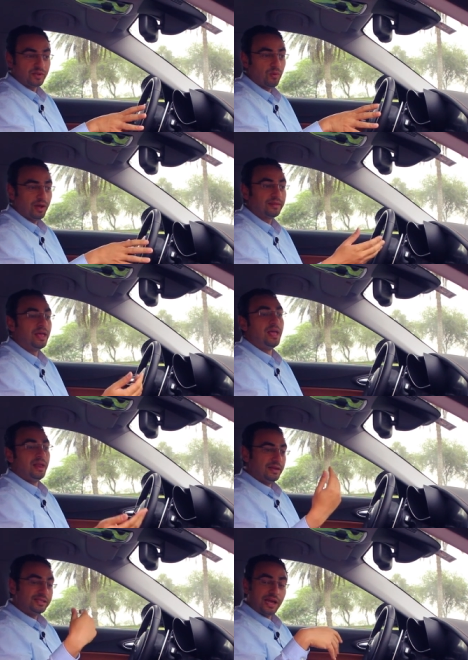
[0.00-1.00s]
الوقت
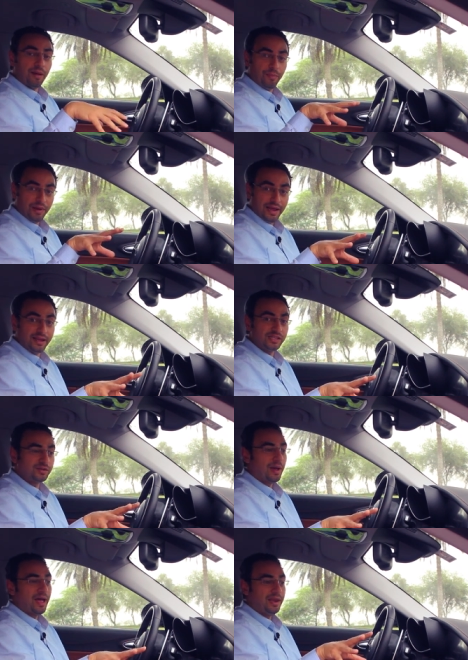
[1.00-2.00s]
لسه عم بنعكس
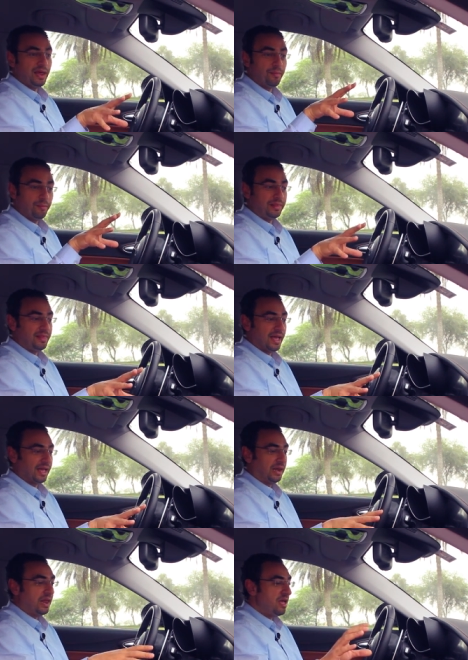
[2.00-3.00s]
معانا
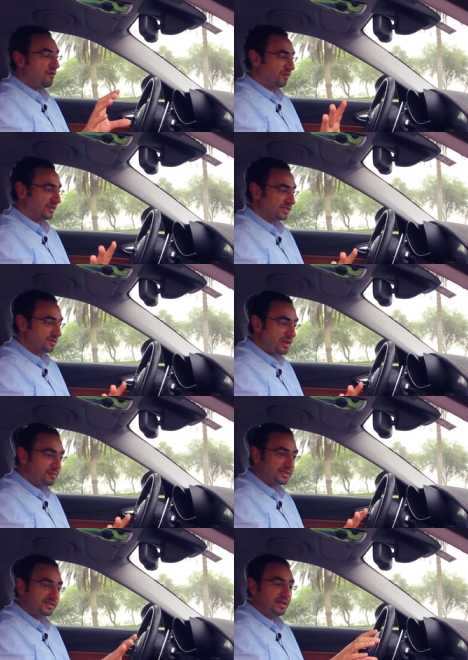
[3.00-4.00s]
بالداخل فتصميم
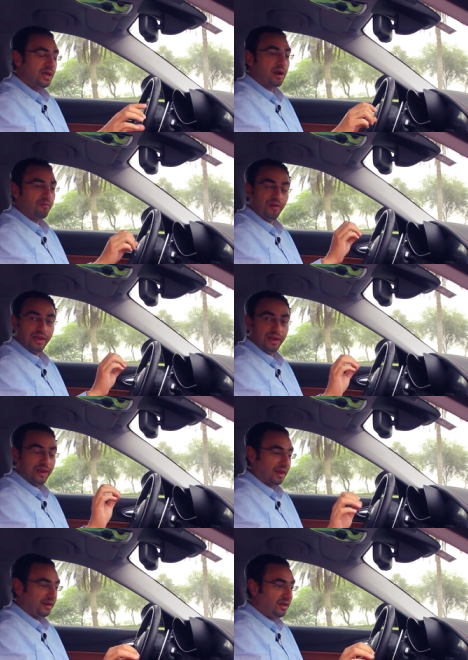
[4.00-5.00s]
السيارة
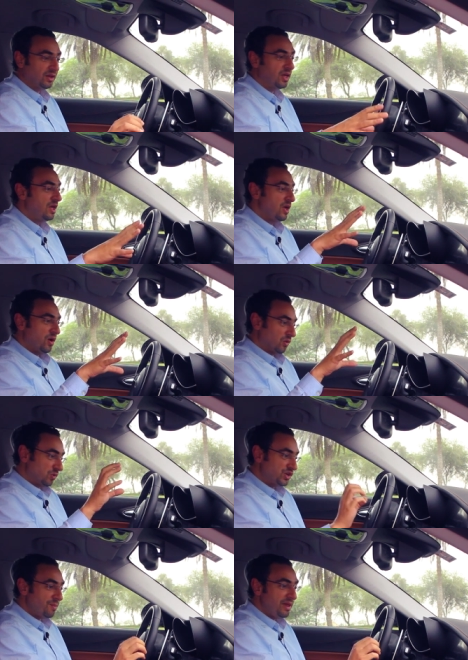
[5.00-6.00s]
فعلا أنيق
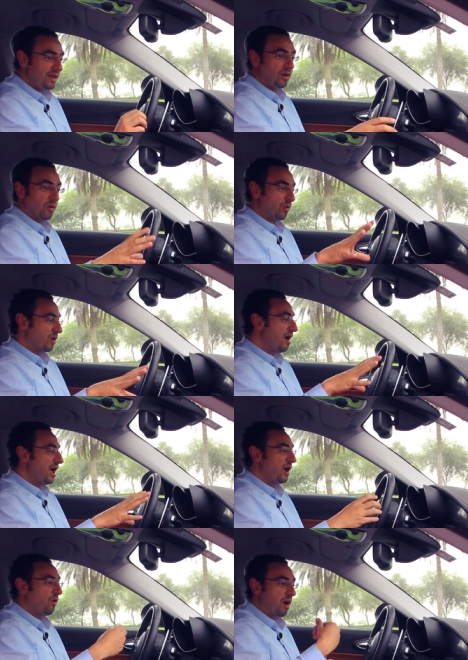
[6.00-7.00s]
وجميل
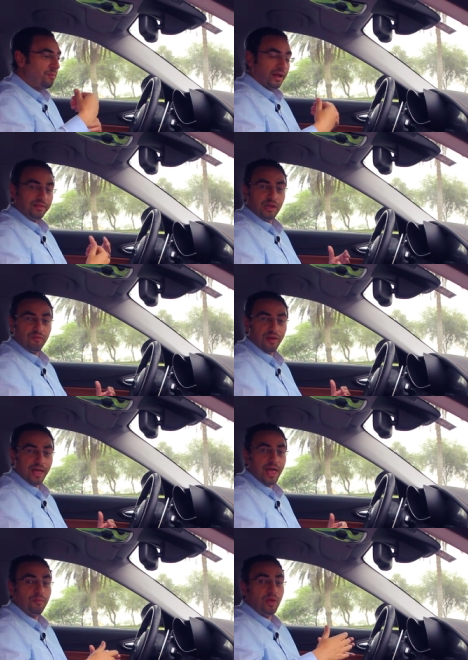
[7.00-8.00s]
ورائع وعم بيعطيك
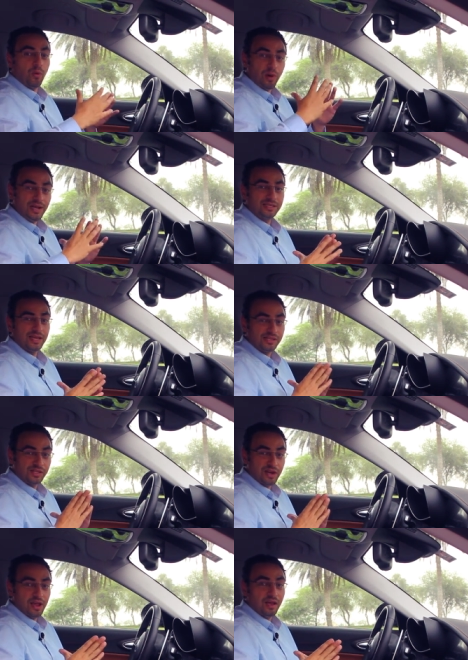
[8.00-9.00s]
فخامة وإحساس
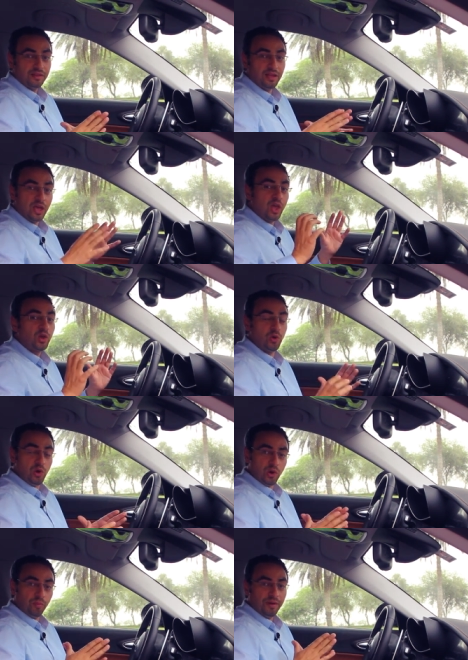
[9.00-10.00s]
رياضي
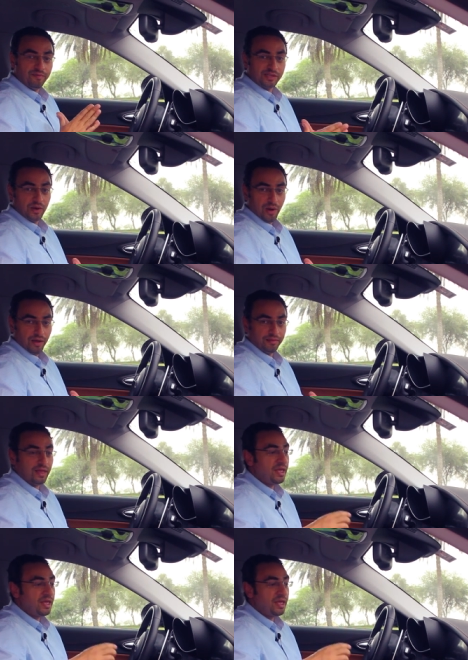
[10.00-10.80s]
كله بنفس الوقت